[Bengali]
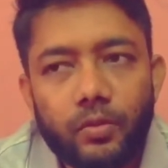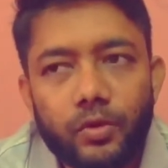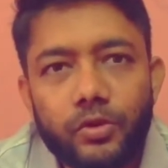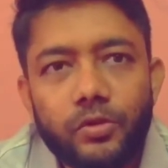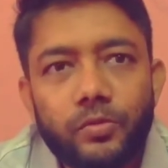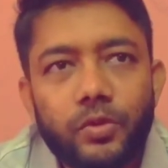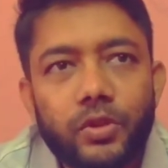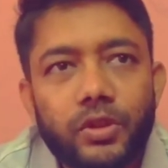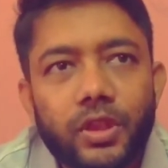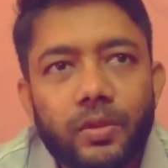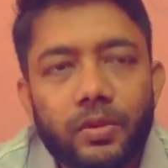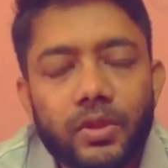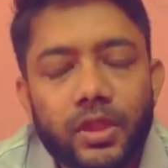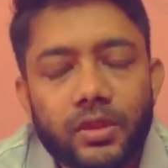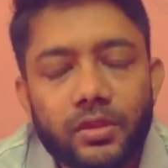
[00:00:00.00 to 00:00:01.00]
মজুদ বলতে
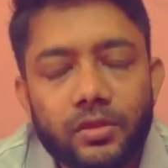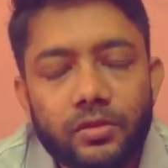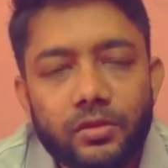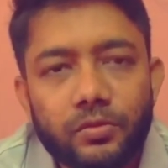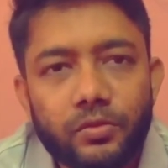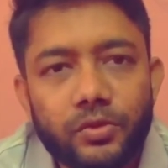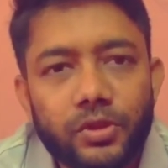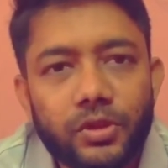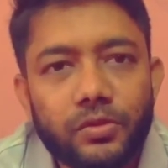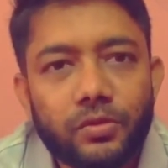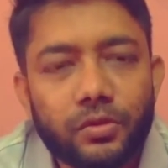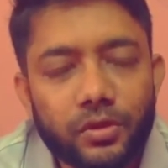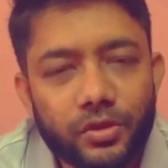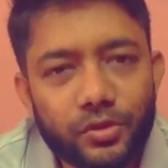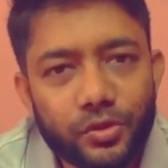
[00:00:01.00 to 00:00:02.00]
আমরা সাধারণত বুঝি
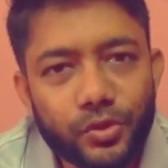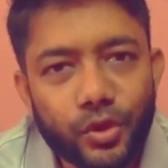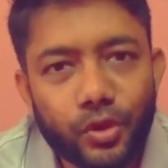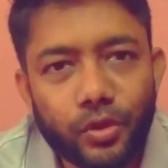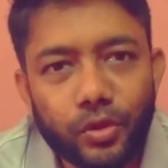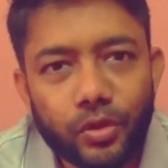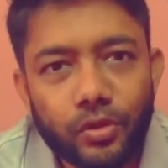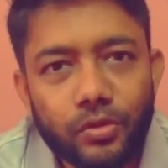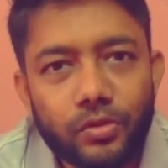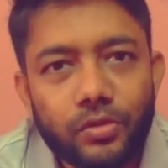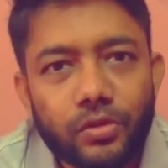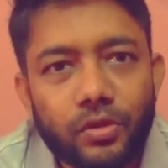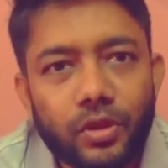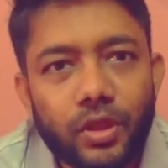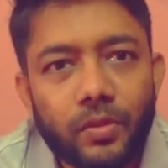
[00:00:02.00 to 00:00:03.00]
কোনো কিছু সংরক্ষণ
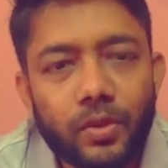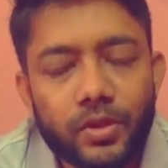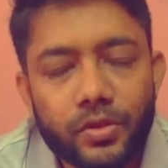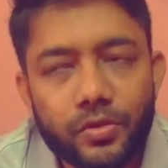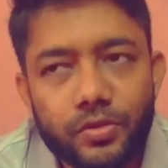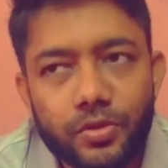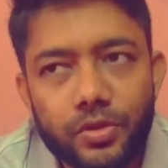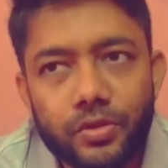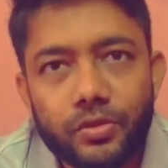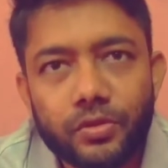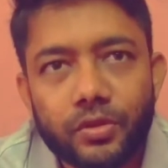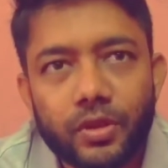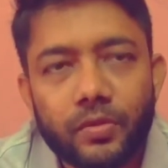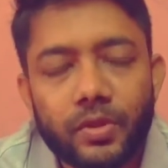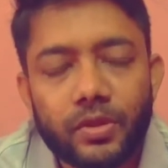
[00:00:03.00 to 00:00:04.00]
করা বা সঞ্চিত
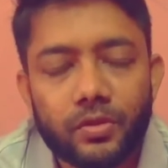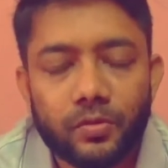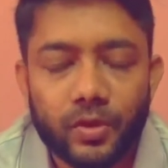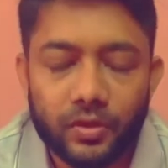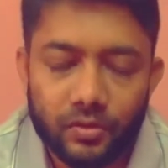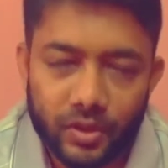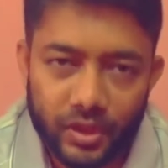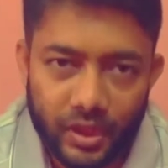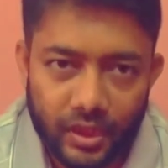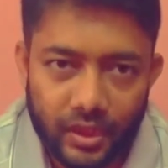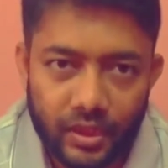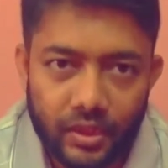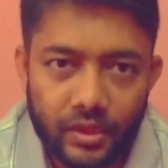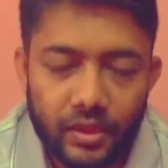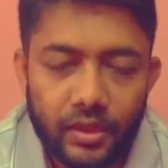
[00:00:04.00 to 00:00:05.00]
করা বা জমা করে
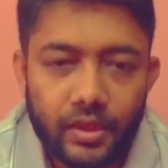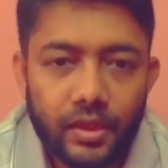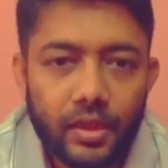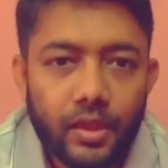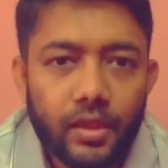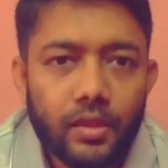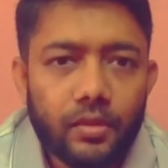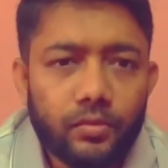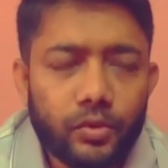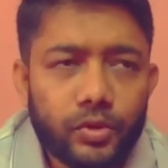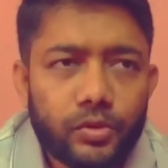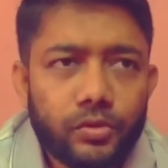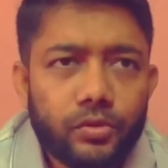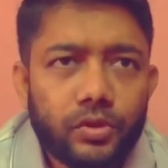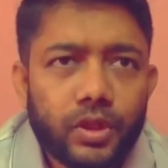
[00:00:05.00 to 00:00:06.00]
রাখা
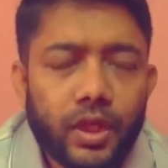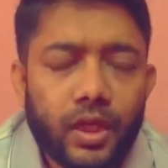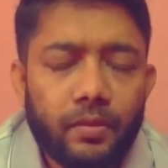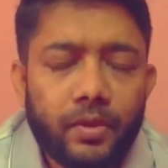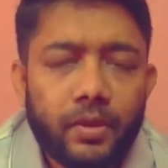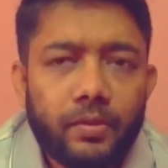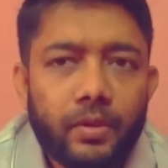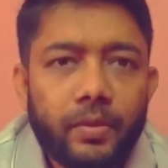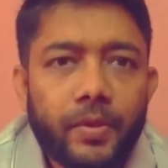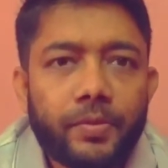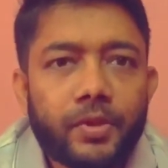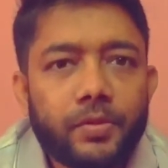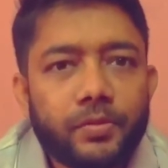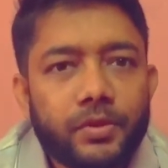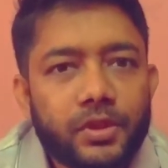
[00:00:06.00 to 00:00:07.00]
বস্তুত কারবার বা
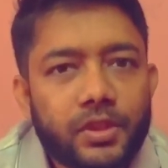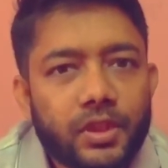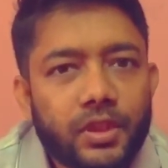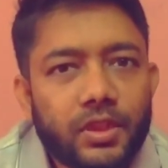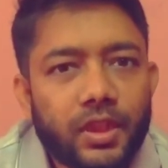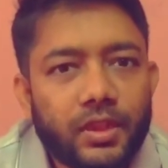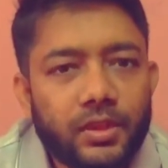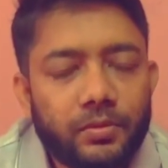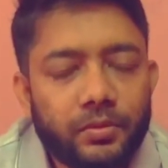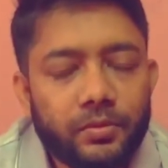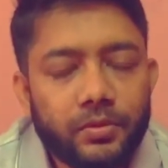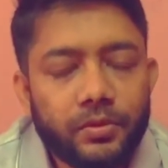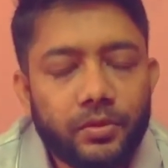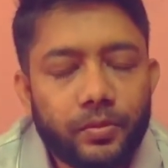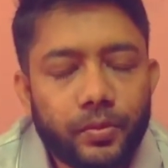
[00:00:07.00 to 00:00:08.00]
ব্যবসা প্রতিষ্ঠান তাদের
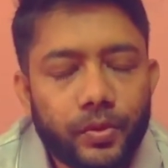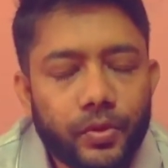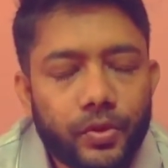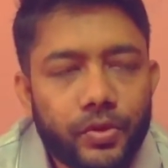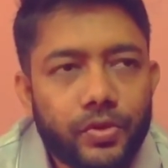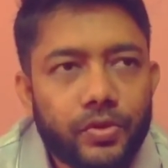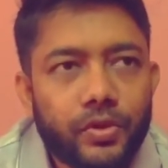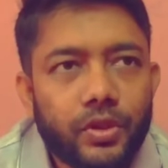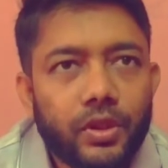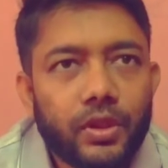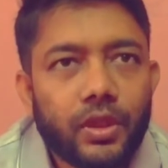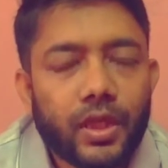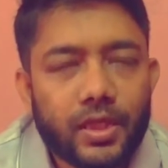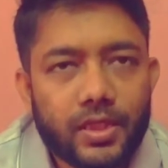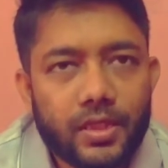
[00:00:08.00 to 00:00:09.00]
বিভিন্ন প্রয়োজনে
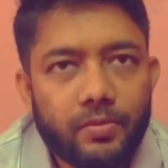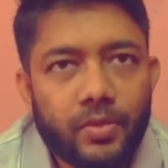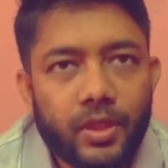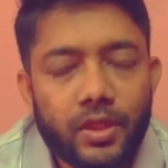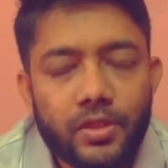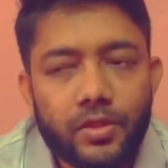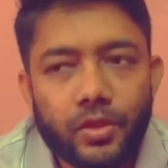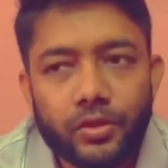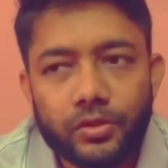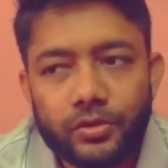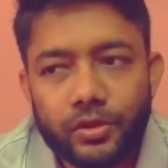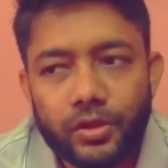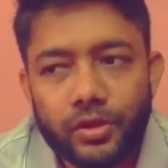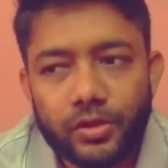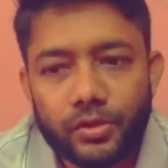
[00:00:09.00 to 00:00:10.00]
কাঁচামাল যন্ত্র
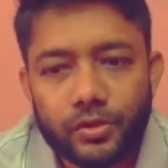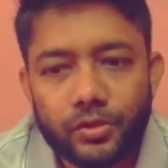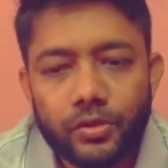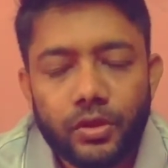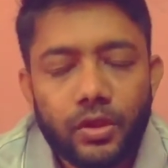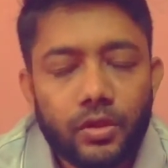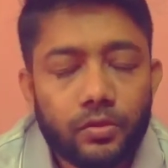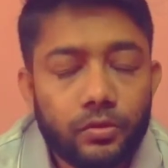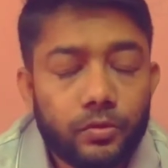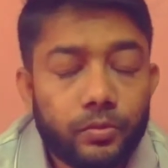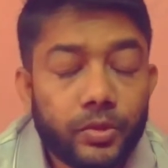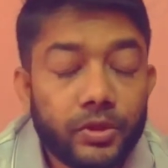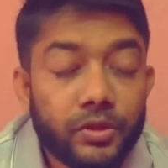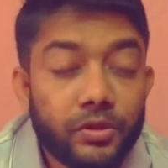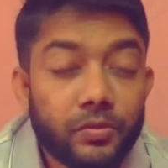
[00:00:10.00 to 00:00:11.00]
অংশ
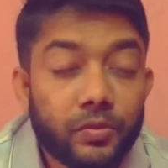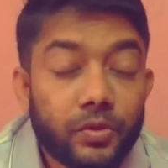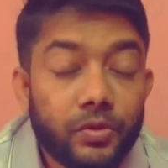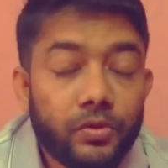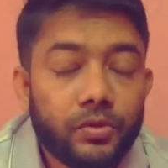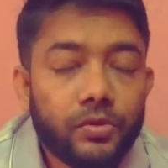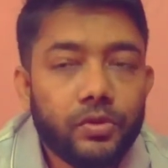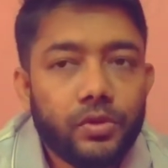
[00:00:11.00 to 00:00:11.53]
উৎপাদিত পণ্য